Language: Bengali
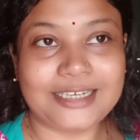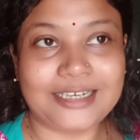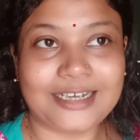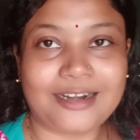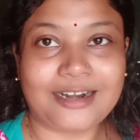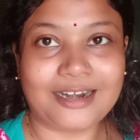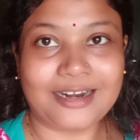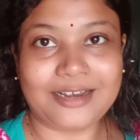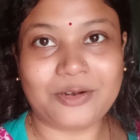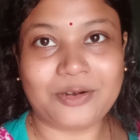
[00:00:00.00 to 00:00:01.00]
রান্নাটা
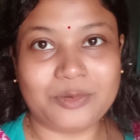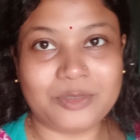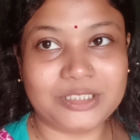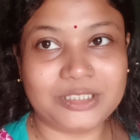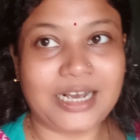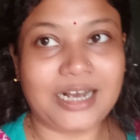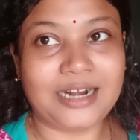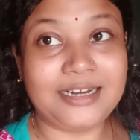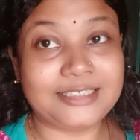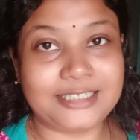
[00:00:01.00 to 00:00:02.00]
কীরকম হয়েছে আর
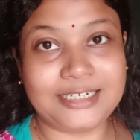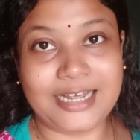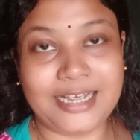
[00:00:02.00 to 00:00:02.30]
ইলেকট্রিসিটি নেই